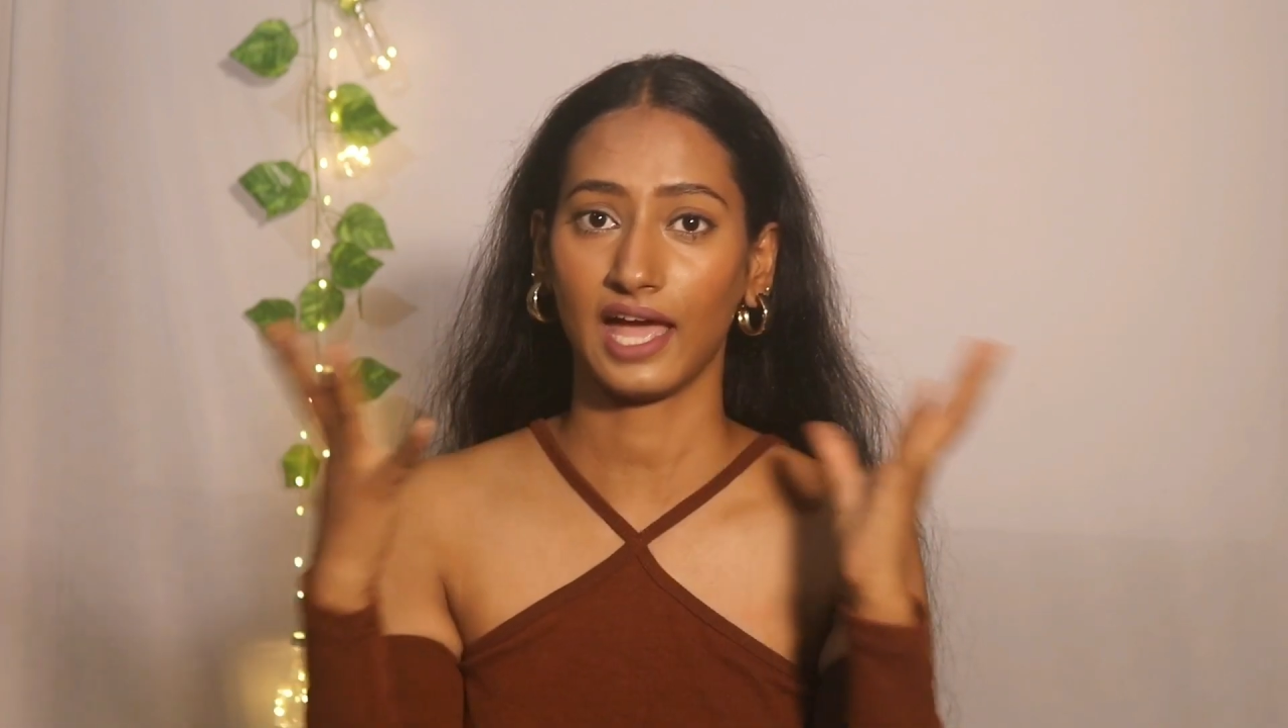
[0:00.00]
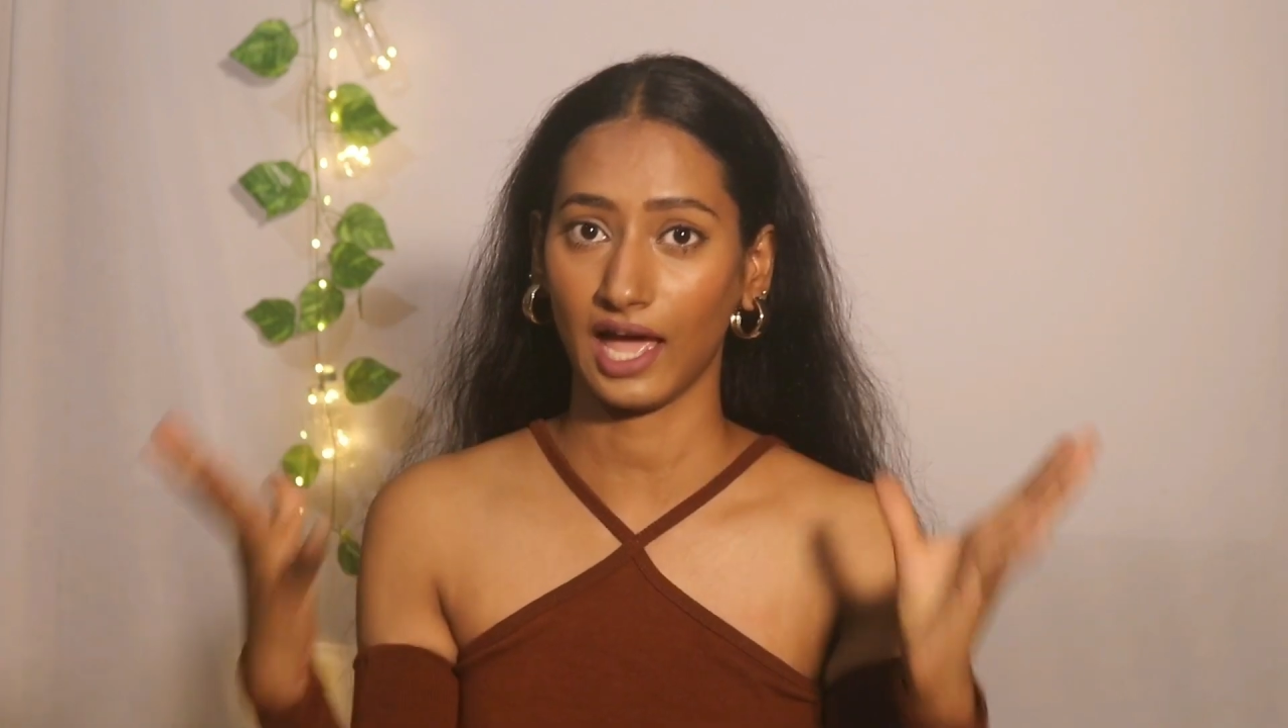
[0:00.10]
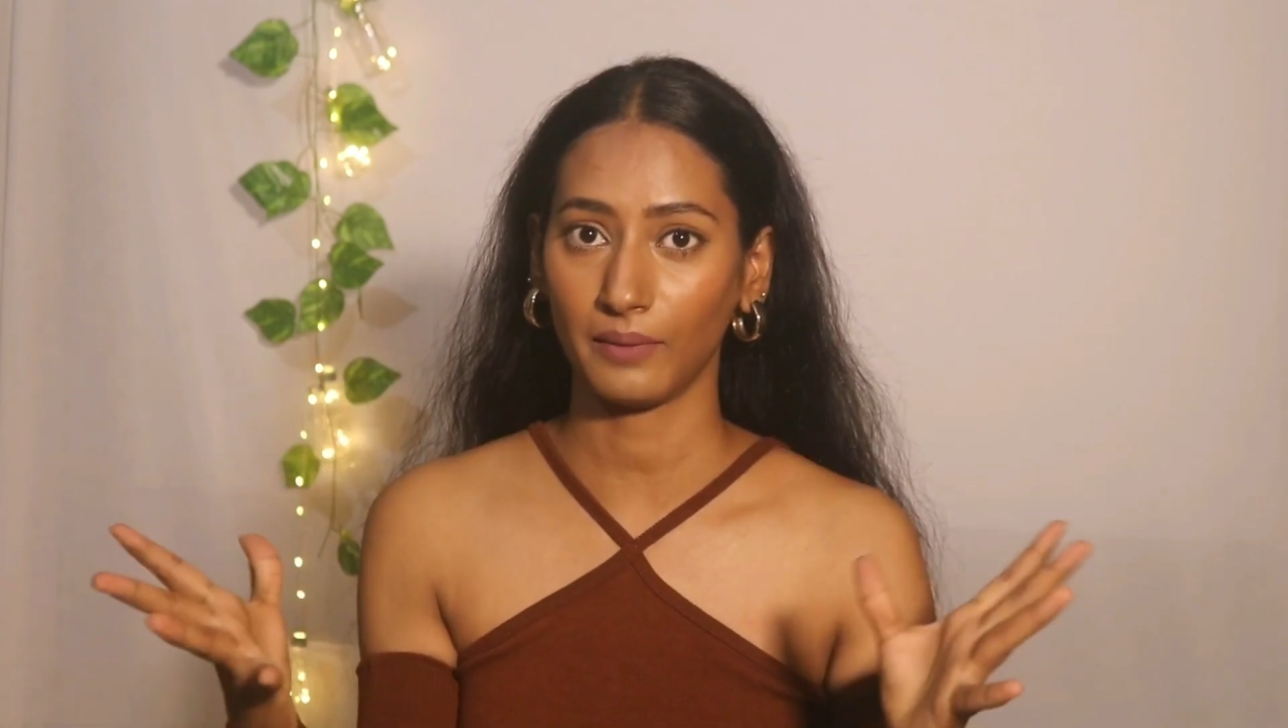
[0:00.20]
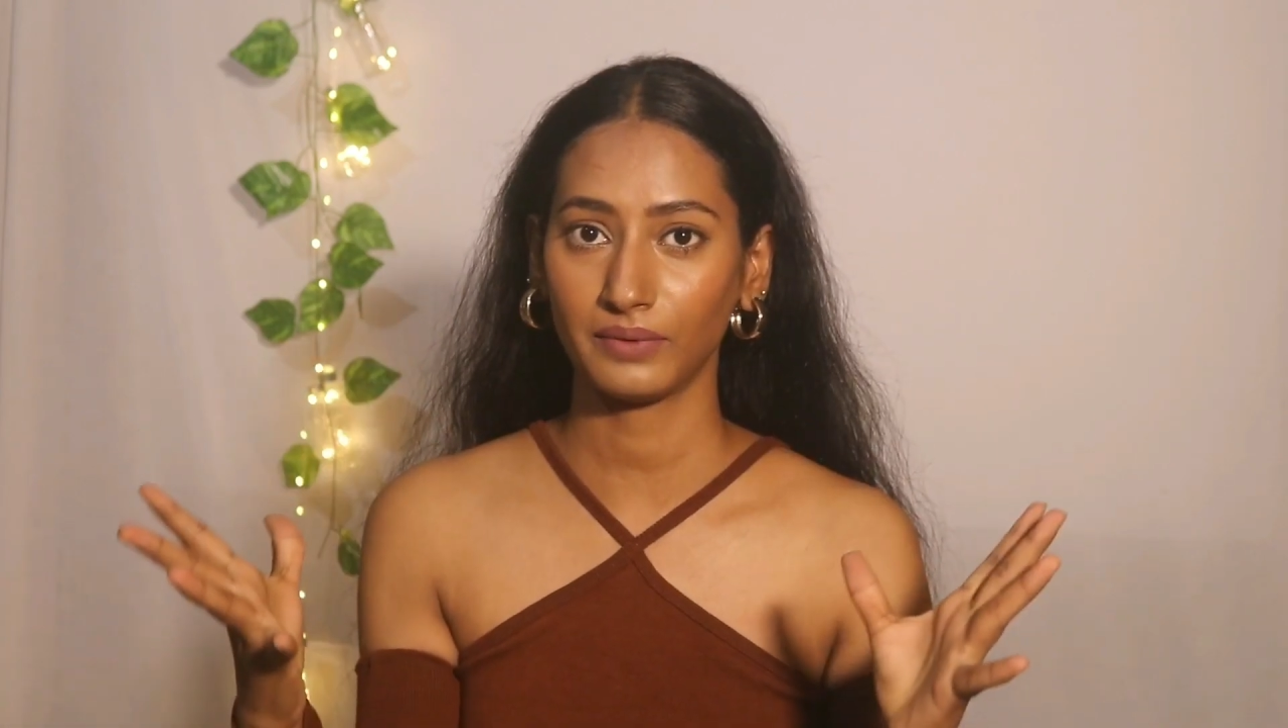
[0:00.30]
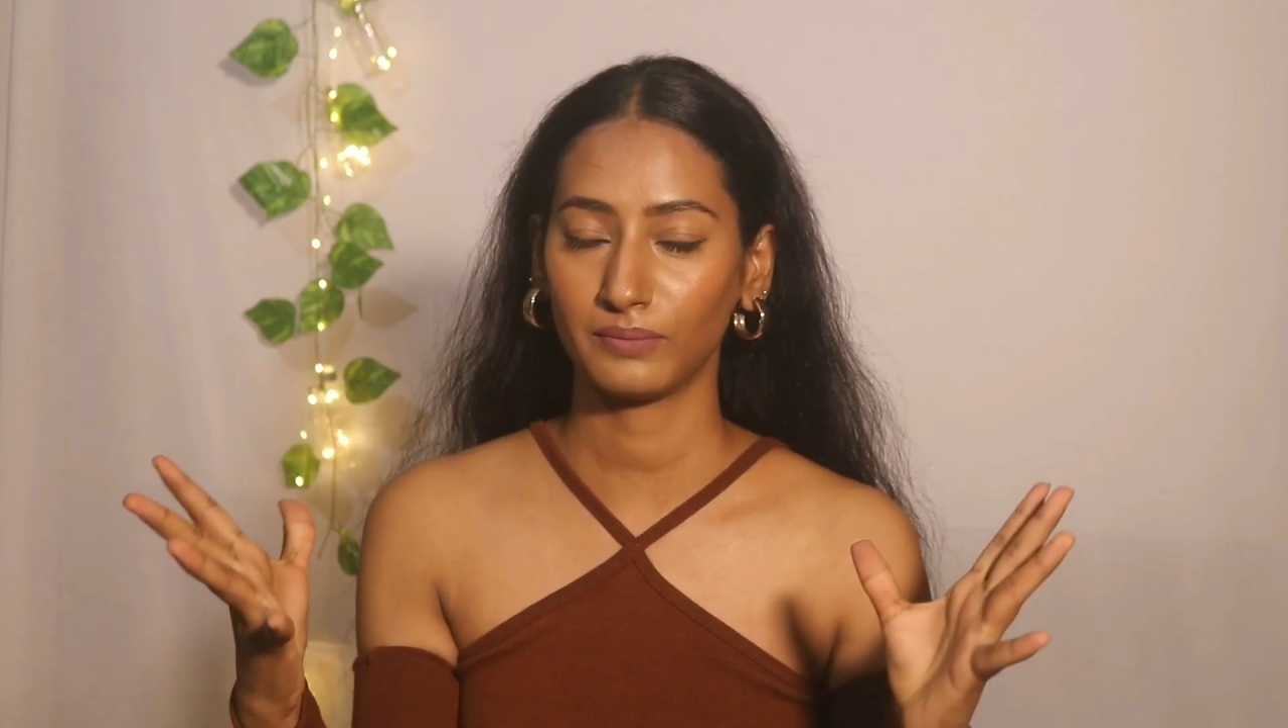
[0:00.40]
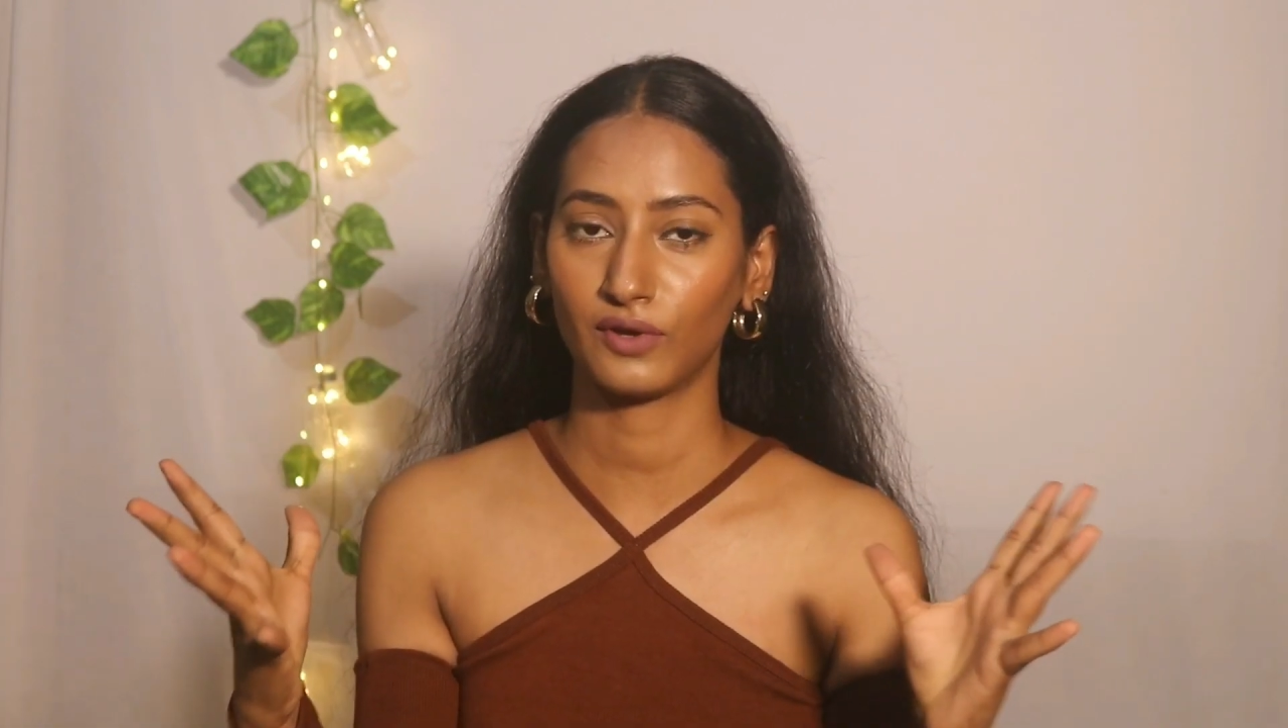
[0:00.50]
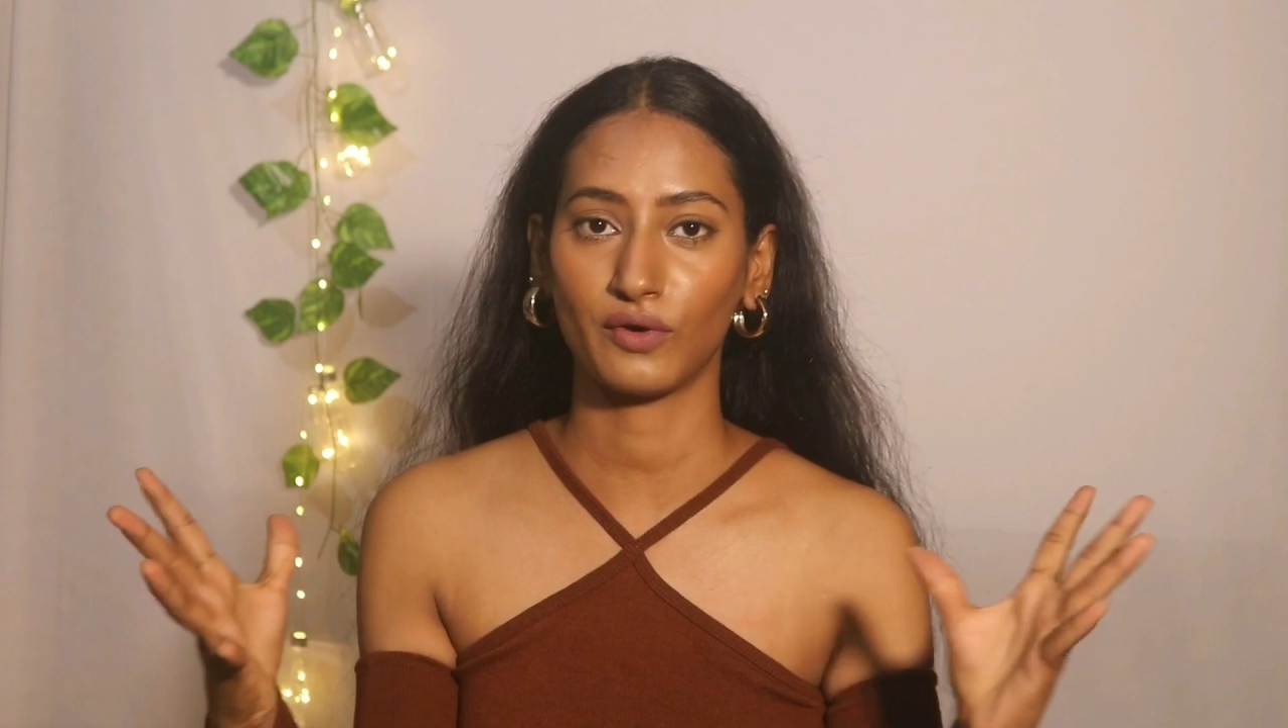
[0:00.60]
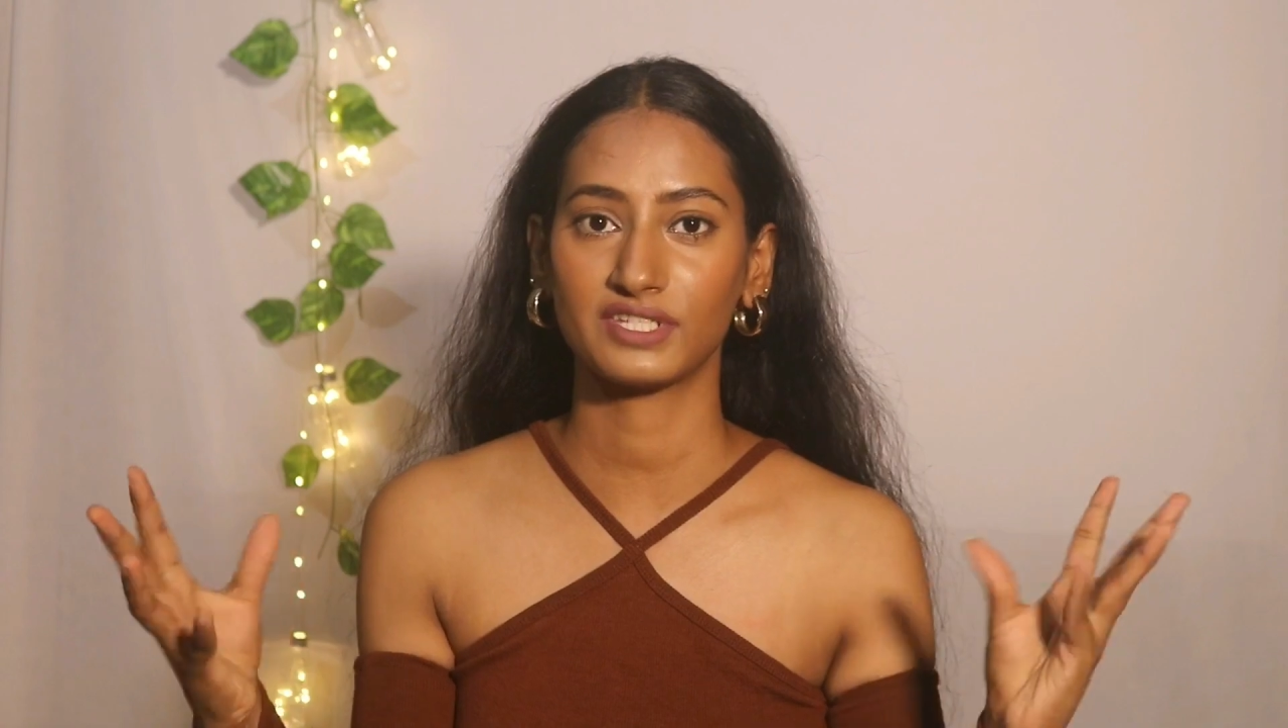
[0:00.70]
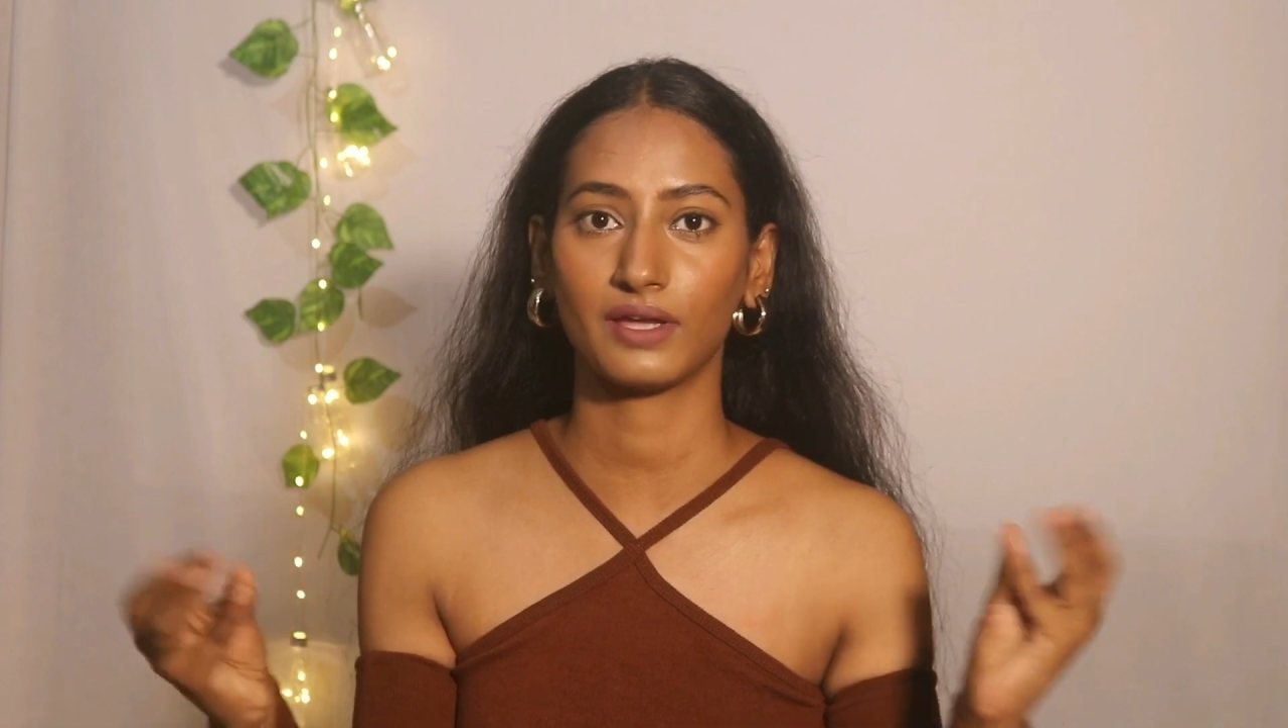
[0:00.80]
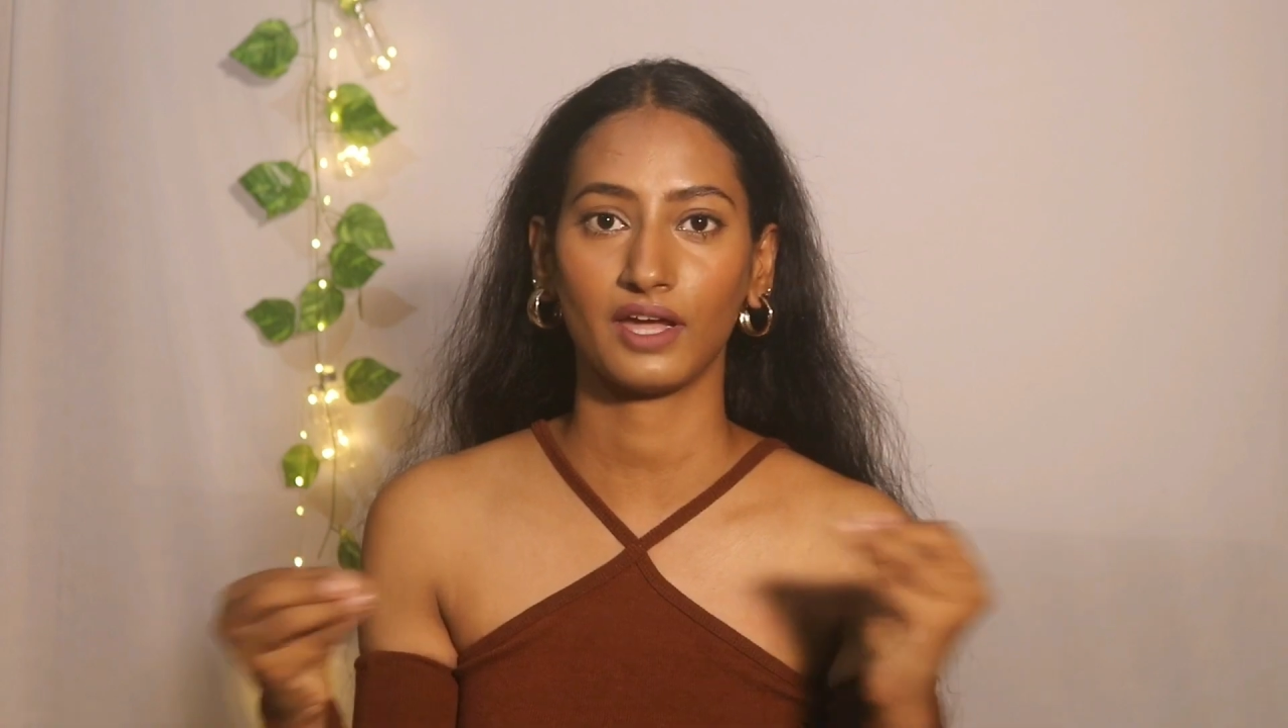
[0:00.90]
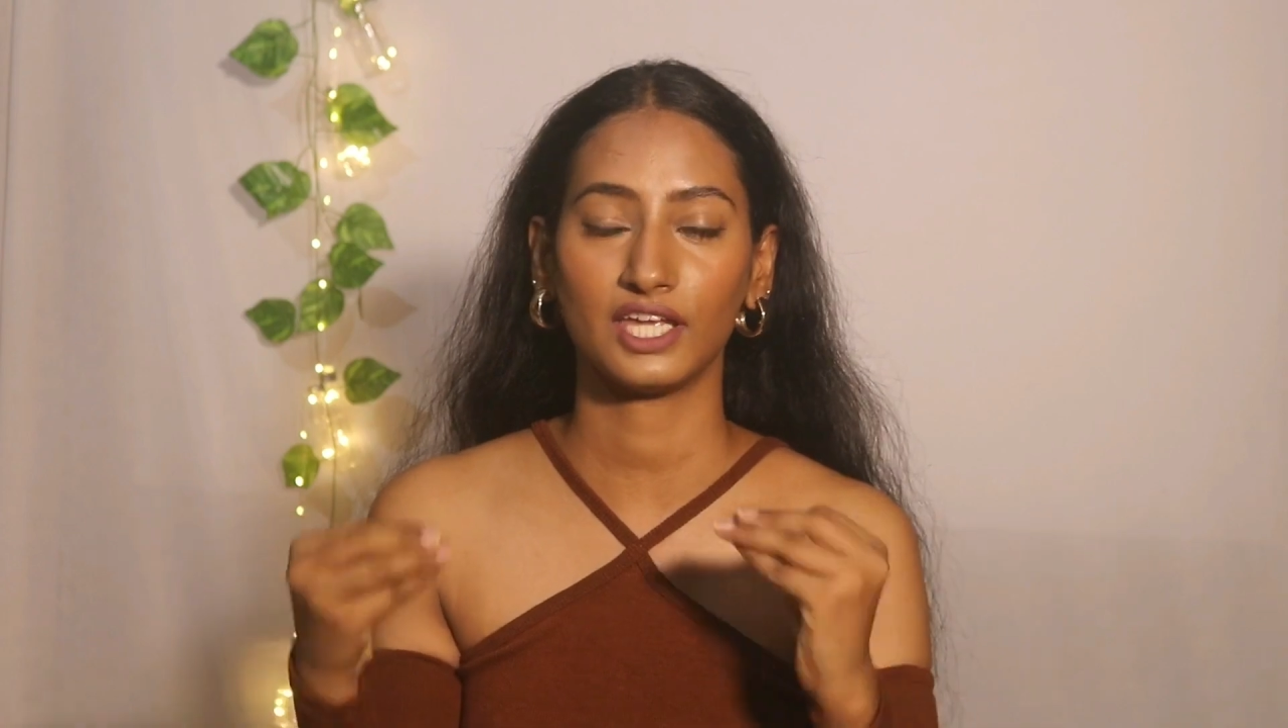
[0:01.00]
ऐप बिकॉज ये